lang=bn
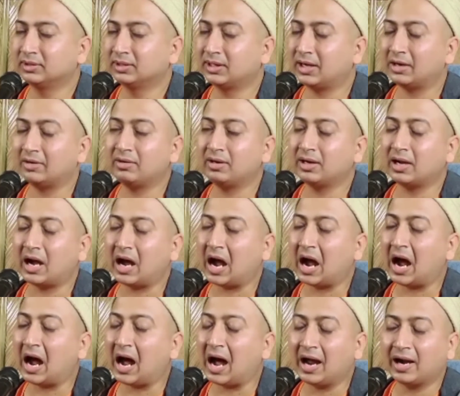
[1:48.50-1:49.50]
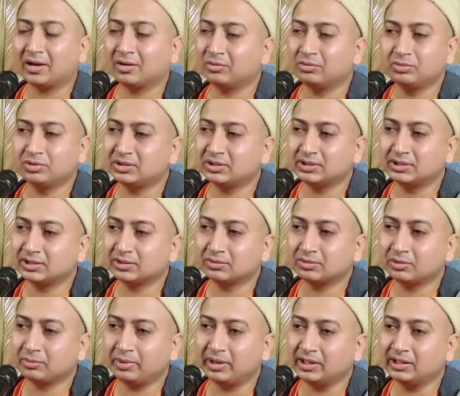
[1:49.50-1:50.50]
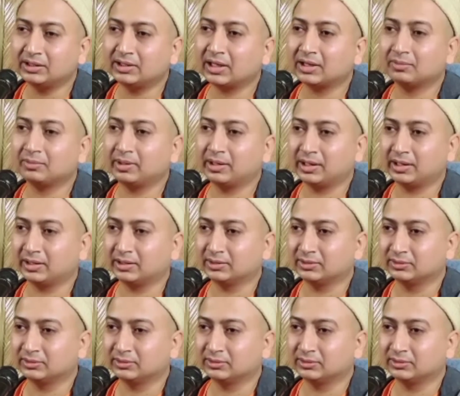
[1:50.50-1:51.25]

কারণ আর গুরু শিষ্যে কোনো ভেদ থাকবে না